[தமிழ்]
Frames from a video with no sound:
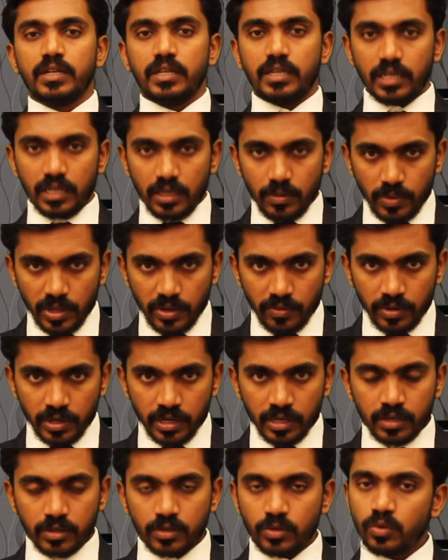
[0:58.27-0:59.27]
இயல்பை விட
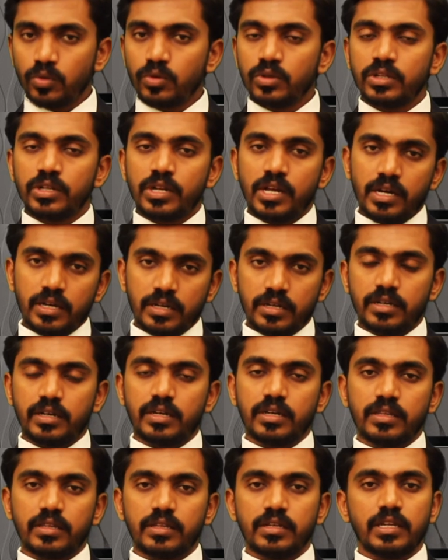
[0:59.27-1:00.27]
கூடுதலாக
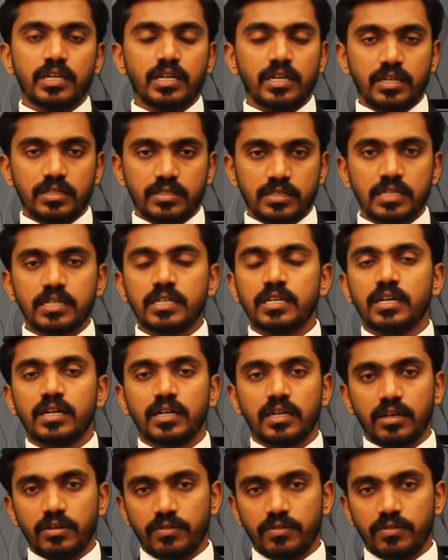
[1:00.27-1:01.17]
இருக்கிறது நீங்கள் சரியாக